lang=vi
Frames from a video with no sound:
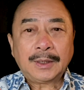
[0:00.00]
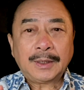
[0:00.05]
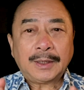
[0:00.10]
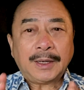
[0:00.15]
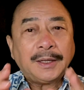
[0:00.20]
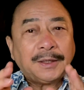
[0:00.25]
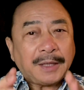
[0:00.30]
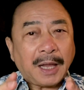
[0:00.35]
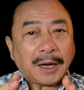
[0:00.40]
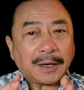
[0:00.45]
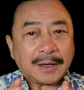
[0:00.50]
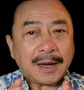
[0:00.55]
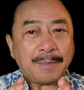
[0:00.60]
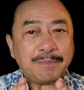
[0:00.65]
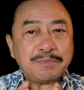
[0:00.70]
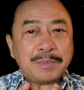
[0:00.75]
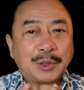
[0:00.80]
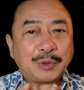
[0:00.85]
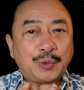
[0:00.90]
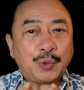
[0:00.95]
Cái tầng
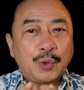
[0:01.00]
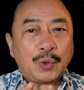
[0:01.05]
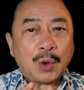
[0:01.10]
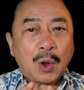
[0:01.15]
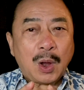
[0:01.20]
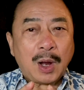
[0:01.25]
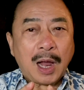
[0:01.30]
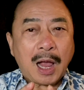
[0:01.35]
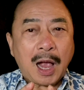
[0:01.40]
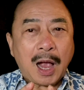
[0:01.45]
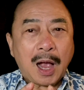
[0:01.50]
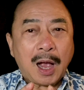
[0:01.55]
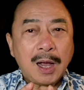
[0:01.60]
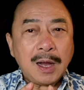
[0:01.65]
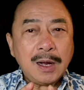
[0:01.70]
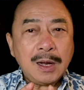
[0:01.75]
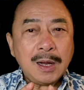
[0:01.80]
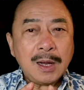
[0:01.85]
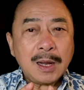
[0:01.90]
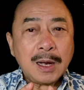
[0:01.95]
năm mà tụi con
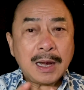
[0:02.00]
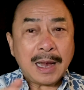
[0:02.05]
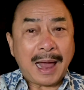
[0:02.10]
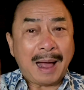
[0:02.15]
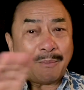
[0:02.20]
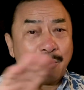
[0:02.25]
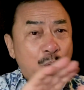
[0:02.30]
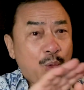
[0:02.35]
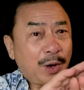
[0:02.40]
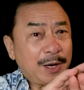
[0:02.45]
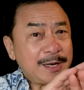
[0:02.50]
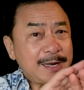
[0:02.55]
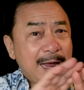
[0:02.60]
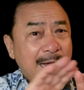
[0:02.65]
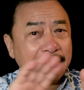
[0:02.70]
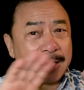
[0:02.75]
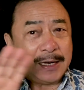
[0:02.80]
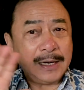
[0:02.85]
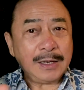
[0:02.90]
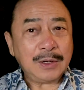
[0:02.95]
ở là một cái
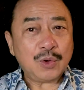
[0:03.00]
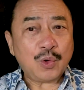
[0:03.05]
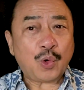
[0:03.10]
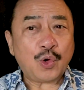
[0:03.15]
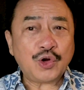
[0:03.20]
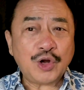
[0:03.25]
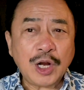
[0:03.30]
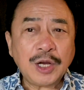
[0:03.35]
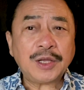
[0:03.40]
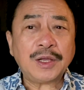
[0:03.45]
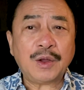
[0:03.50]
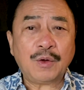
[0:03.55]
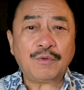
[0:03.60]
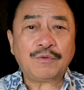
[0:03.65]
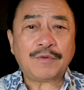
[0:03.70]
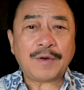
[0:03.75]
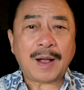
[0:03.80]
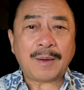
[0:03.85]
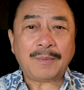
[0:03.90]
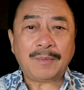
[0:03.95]
dãy nó có rất nhiều
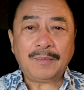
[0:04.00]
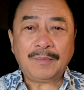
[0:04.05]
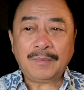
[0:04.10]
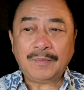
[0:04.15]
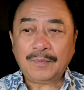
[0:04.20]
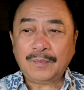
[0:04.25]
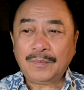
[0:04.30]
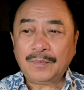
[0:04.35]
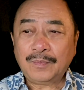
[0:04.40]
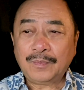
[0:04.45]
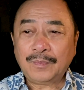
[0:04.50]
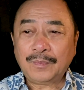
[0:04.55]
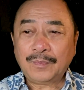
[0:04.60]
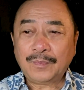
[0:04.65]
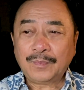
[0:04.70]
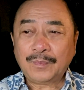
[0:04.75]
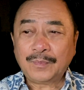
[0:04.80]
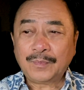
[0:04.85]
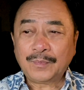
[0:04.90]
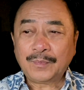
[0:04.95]
phòng.
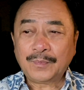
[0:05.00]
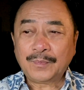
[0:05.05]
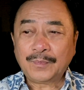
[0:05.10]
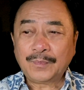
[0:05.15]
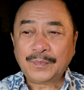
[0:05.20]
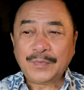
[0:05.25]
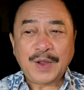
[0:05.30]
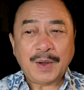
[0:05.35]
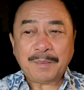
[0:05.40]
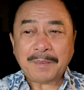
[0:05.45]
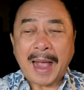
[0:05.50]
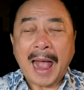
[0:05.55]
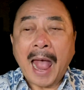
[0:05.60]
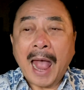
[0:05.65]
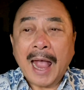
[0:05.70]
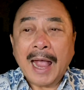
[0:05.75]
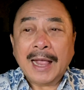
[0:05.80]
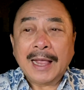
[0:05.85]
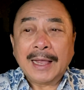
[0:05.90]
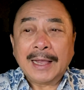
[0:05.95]
Nhưng mà
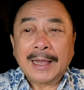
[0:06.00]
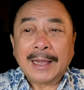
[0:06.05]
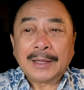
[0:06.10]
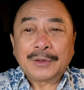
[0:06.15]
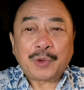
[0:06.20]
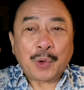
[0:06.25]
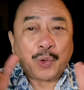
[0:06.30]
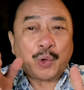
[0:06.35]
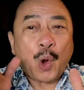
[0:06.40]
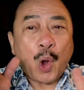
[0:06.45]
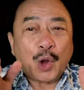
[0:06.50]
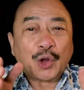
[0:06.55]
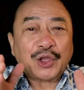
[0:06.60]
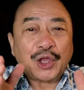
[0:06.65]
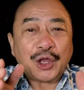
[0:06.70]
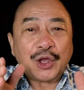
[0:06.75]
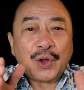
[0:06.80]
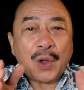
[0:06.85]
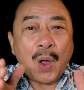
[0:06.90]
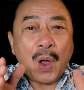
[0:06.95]
tụi con
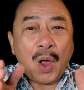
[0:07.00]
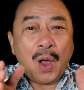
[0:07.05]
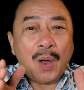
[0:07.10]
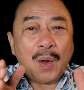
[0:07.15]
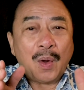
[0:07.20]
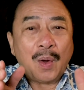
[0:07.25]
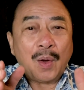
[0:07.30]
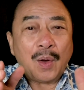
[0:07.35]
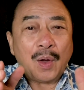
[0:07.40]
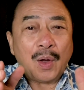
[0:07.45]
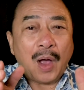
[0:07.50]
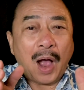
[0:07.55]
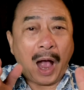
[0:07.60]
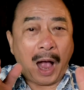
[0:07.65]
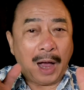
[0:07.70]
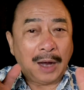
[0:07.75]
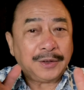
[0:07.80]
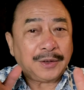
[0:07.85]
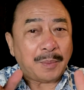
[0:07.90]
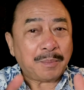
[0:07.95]
chỉ có
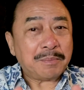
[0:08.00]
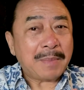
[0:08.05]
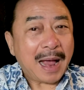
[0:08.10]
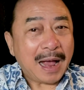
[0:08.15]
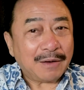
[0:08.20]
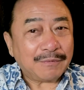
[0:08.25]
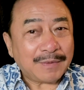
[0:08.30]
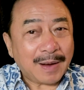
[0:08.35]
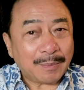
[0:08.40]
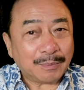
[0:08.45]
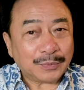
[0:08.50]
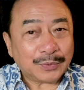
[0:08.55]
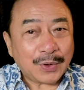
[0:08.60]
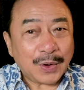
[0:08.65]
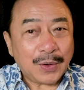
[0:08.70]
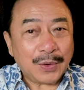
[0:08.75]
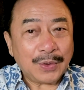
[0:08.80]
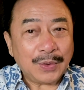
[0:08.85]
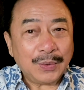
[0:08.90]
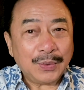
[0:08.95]
ở trong ba phòng
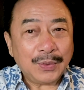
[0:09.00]
thôi.